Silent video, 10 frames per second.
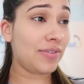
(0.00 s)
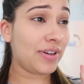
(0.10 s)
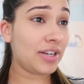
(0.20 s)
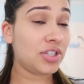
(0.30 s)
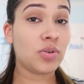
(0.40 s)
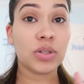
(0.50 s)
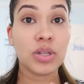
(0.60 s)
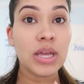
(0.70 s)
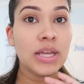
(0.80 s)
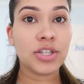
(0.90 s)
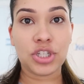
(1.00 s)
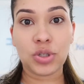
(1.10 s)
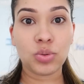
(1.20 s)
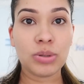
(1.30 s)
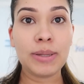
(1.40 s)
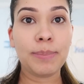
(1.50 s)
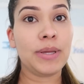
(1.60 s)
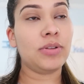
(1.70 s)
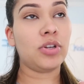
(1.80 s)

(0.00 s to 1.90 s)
lavaram edícula, deixaram tudo limpinho.